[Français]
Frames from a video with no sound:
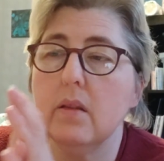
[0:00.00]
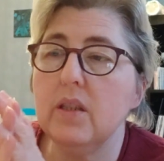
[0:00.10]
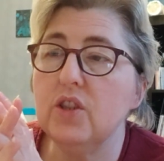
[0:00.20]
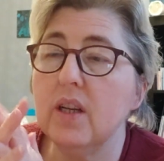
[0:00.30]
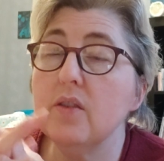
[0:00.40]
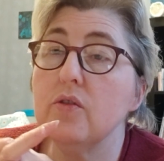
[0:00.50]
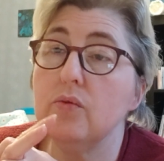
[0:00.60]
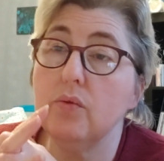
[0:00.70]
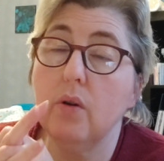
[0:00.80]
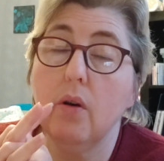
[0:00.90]
déjà
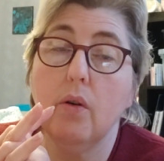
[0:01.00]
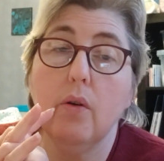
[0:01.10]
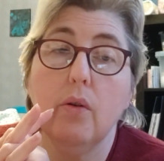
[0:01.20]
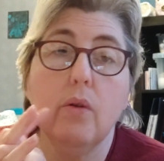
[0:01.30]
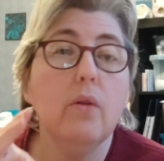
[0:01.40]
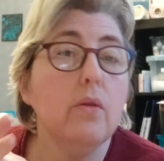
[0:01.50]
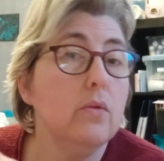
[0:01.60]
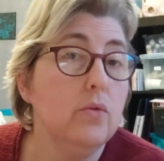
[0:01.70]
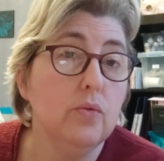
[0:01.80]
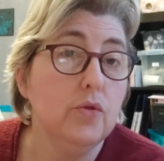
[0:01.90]
sur euh,
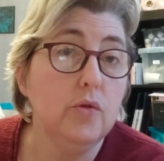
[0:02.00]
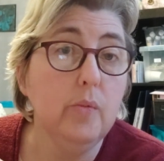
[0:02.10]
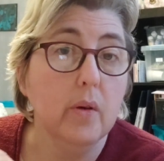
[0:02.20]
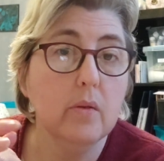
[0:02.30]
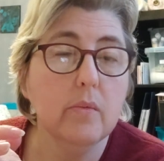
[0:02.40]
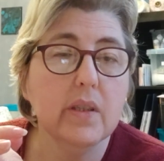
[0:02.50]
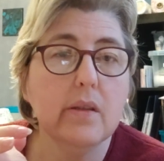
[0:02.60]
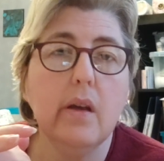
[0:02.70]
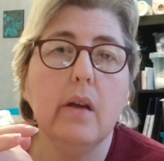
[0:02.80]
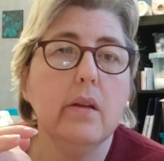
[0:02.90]
YouTube, parce
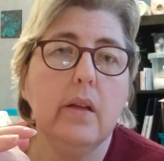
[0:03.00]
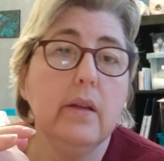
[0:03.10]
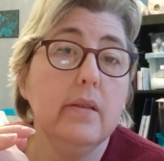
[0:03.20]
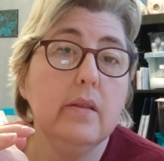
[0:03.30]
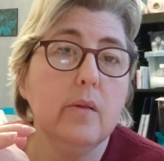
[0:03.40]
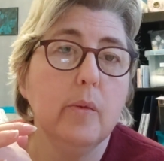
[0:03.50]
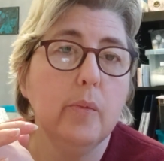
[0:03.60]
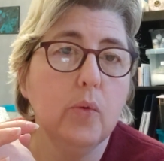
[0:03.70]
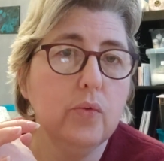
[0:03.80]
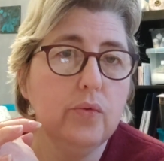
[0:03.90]
qu'il existe
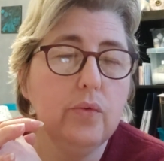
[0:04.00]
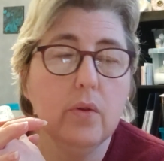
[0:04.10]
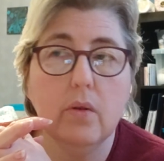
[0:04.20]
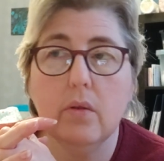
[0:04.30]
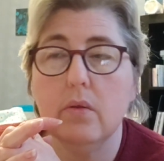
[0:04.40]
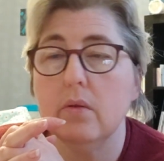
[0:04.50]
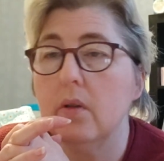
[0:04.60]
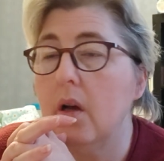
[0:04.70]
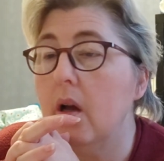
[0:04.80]
beaucoup. Euh,